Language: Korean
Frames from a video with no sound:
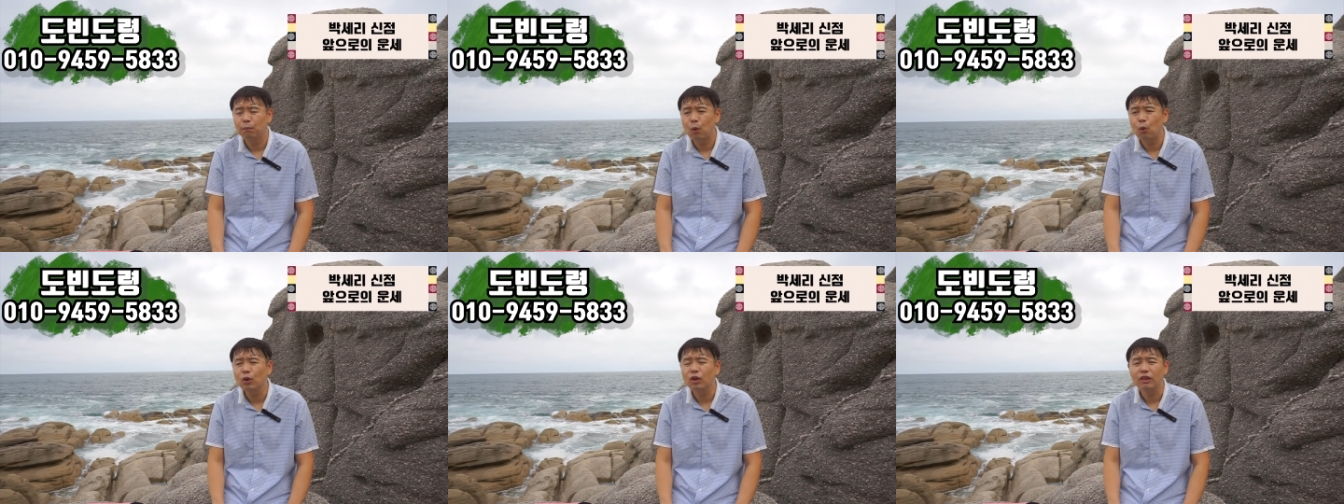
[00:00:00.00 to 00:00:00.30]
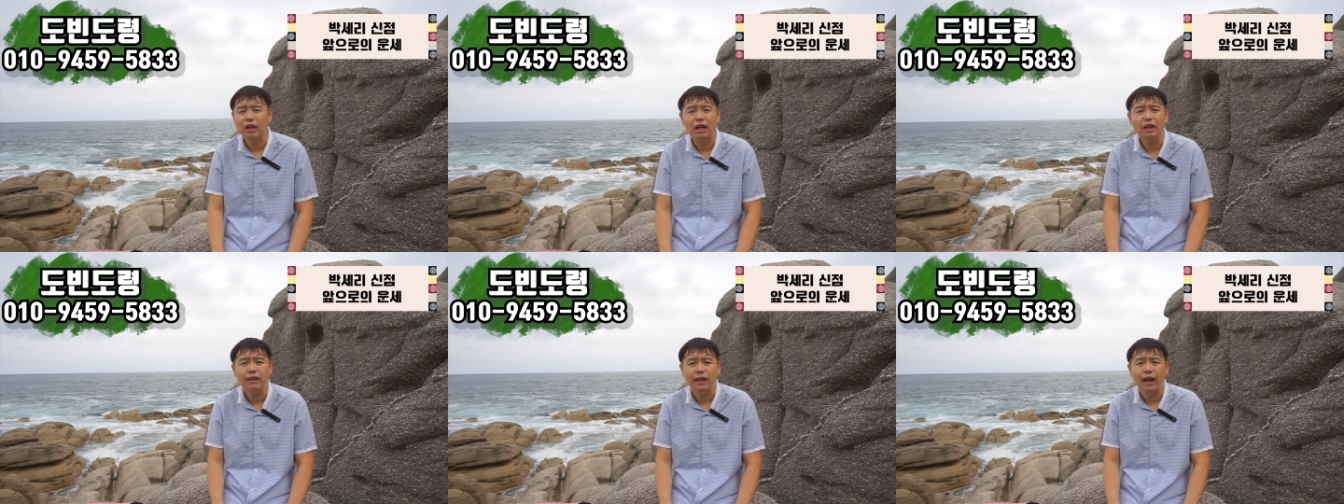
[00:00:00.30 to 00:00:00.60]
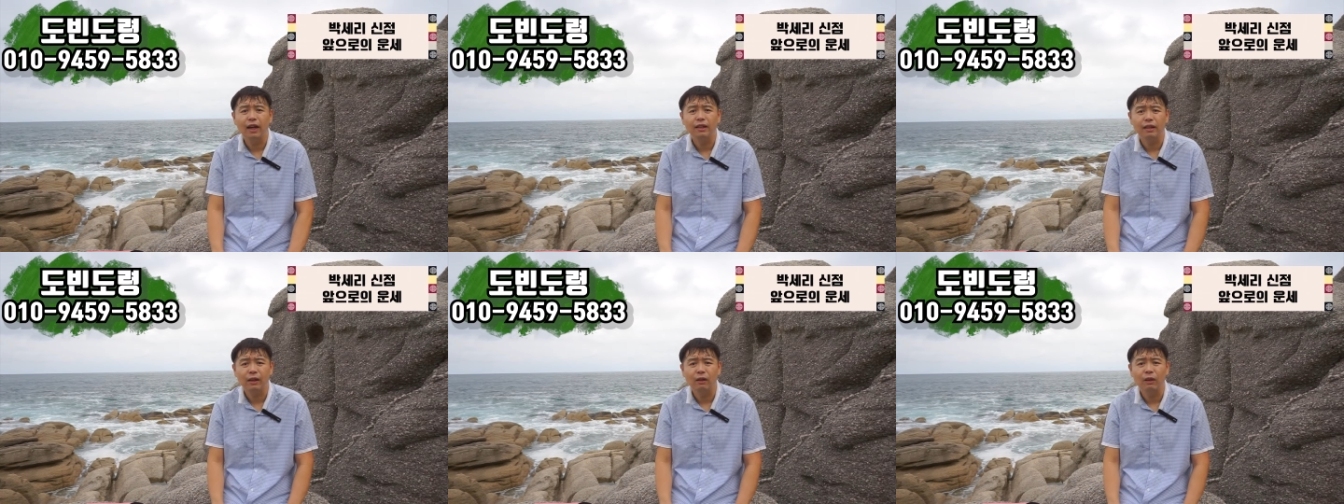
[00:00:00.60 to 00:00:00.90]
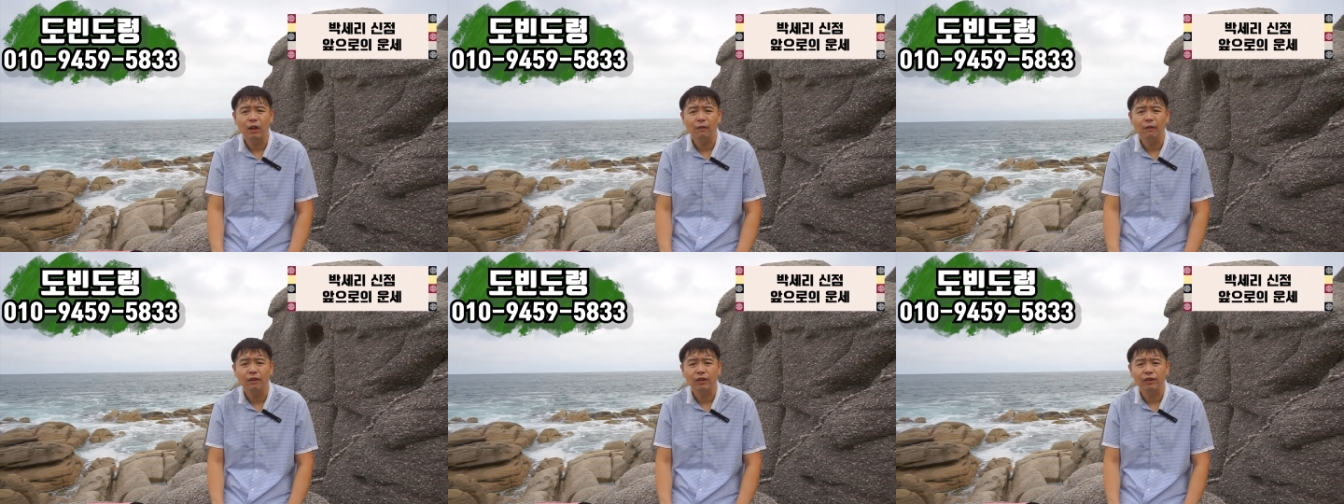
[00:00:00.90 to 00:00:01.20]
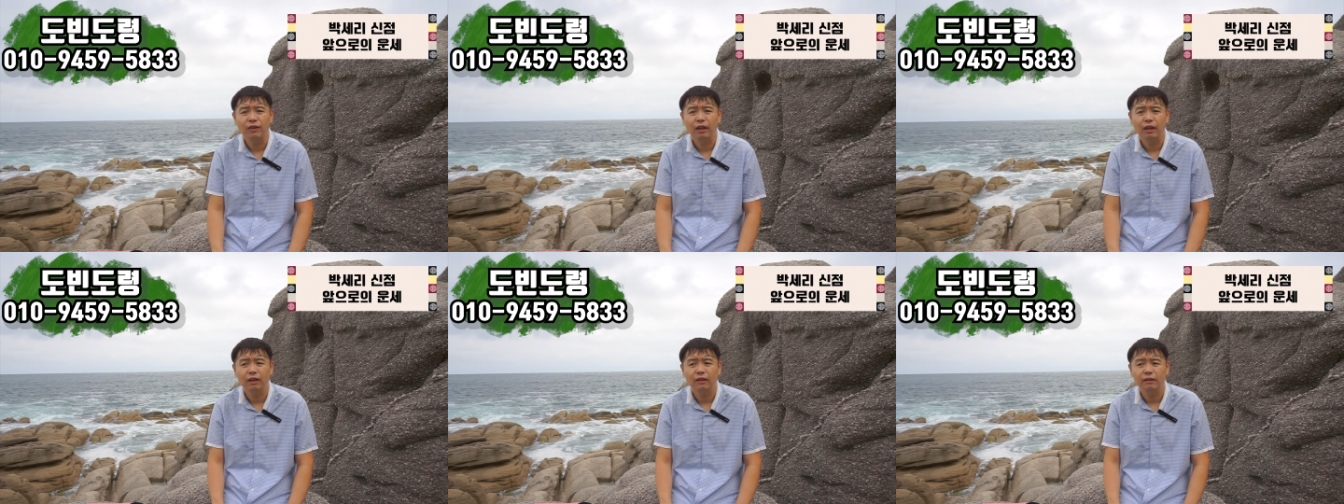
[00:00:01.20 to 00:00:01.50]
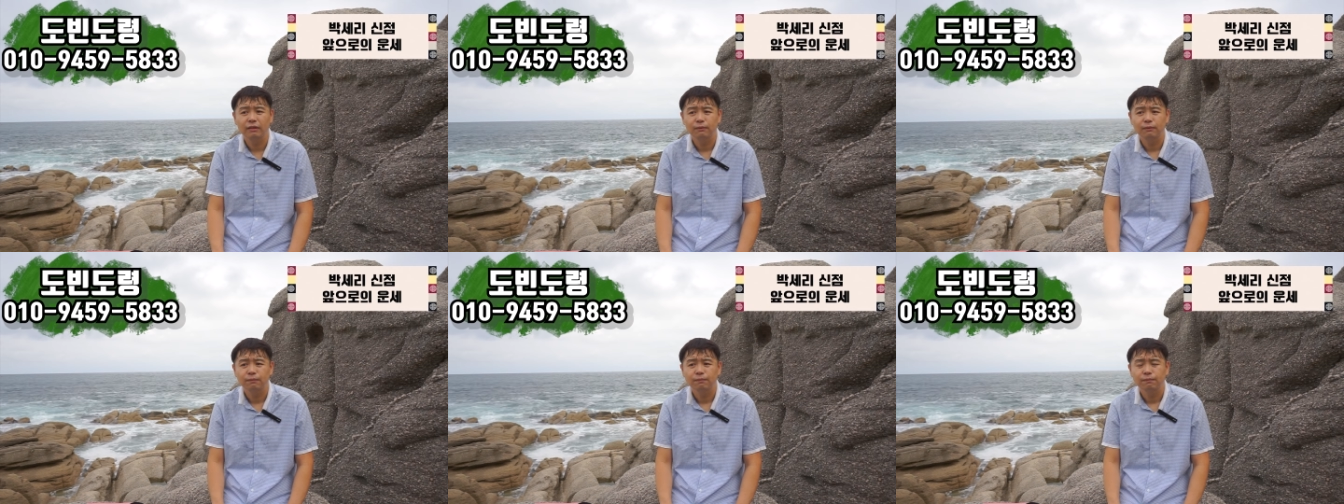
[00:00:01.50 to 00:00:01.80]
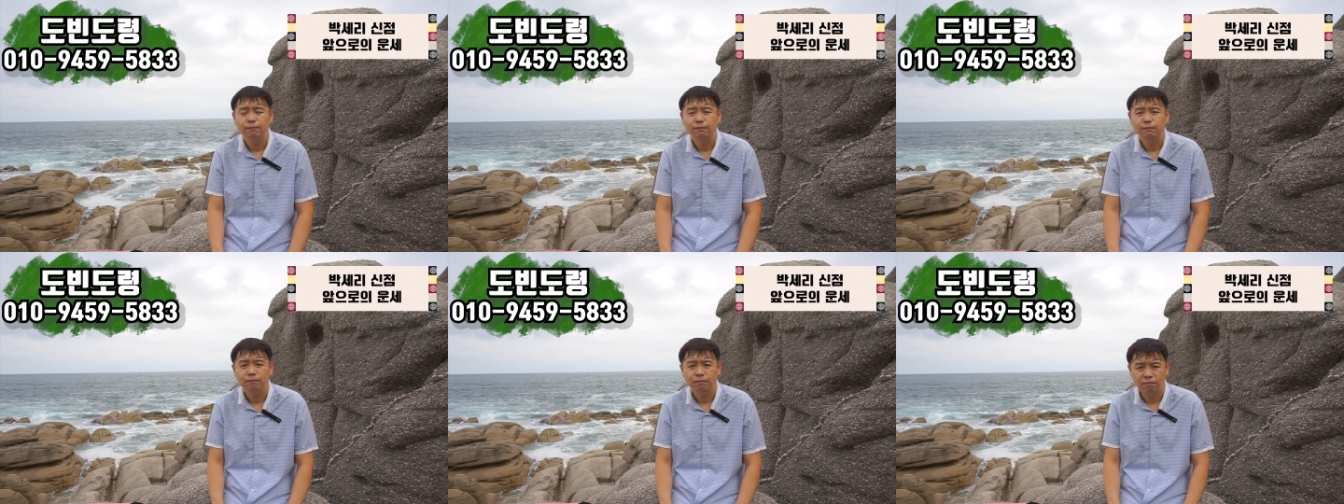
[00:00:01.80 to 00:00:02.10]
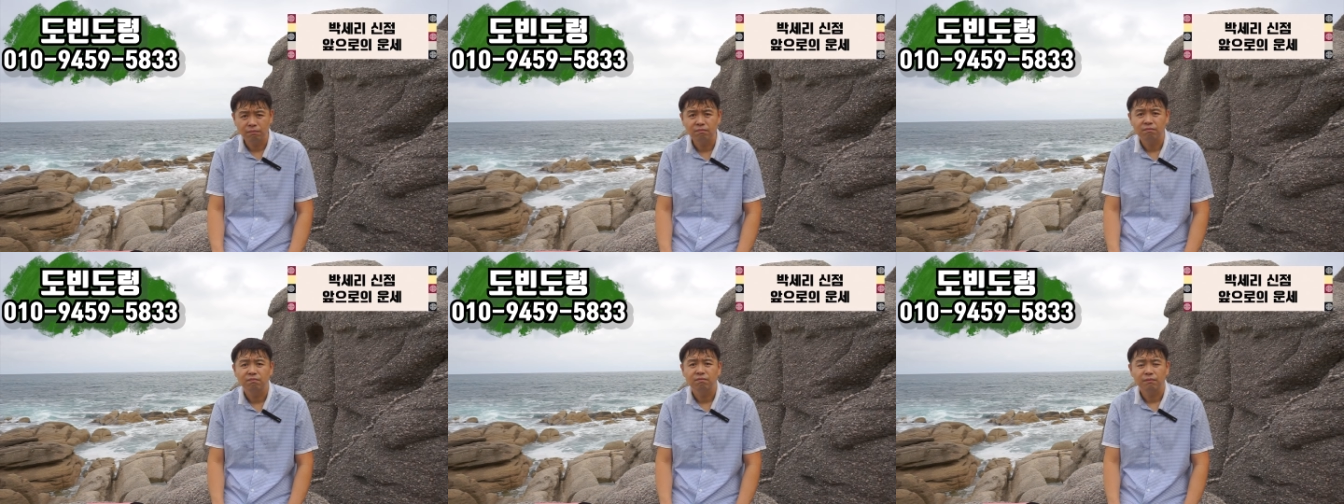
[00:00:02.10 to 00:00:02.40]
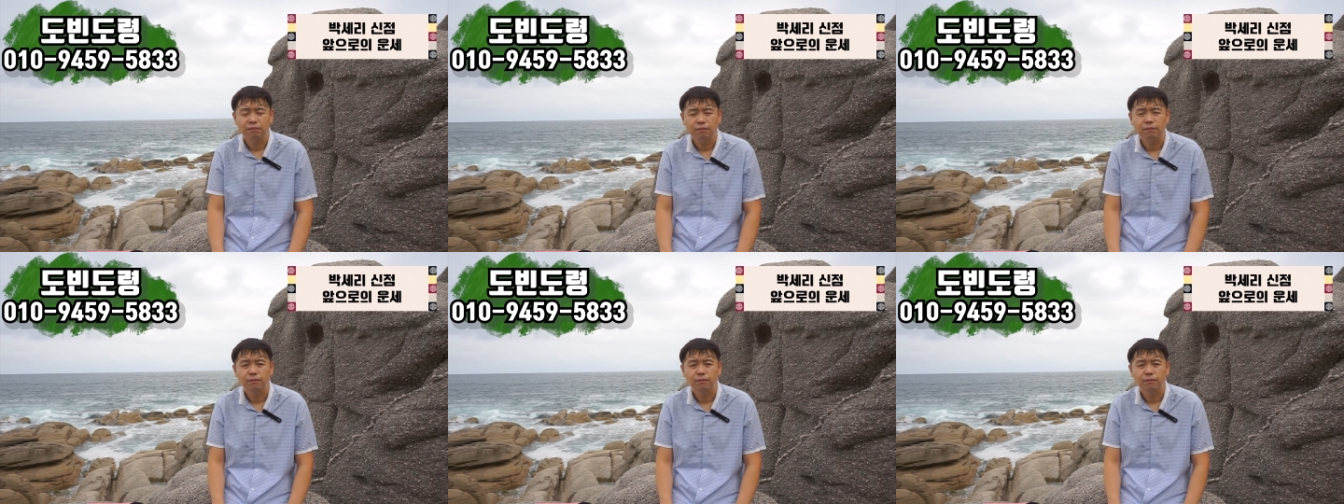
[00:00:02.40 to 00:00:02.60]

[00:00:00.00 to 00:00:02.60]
포기 상태 같아요. 내가 봤을 때. 음.